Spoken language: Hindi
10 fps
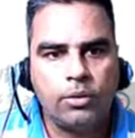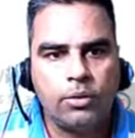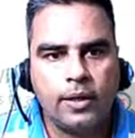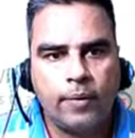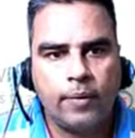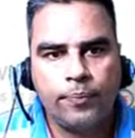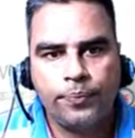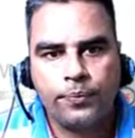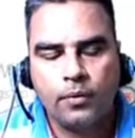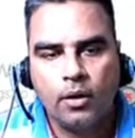हो जाएगा
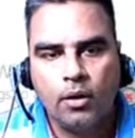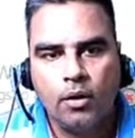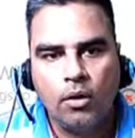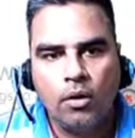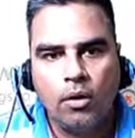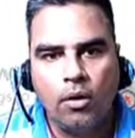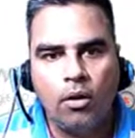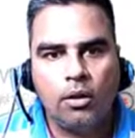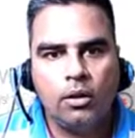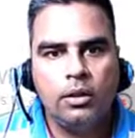
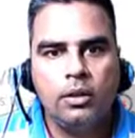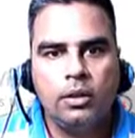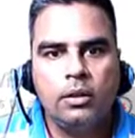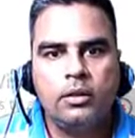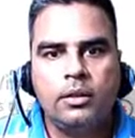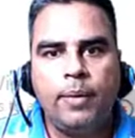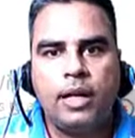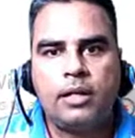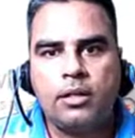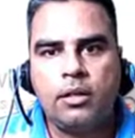और जब
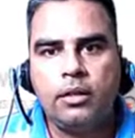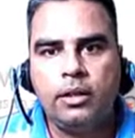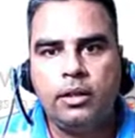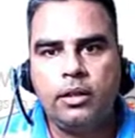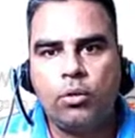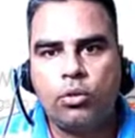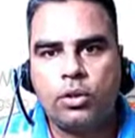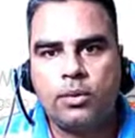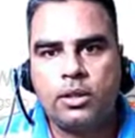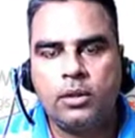एक्सटर्नल इंटरकोस्टल
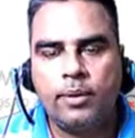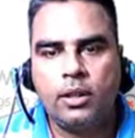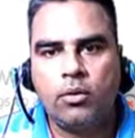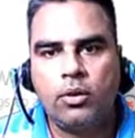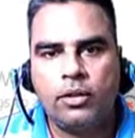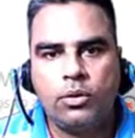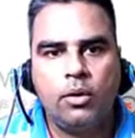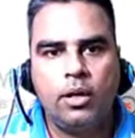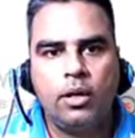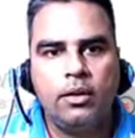मसल्स में कॉन्ट्रेक्शन
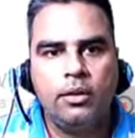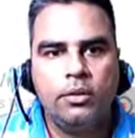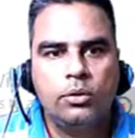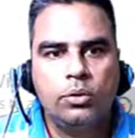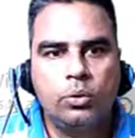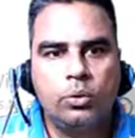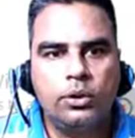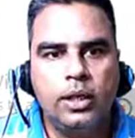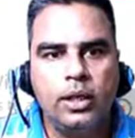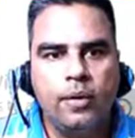होगा तो
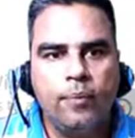ये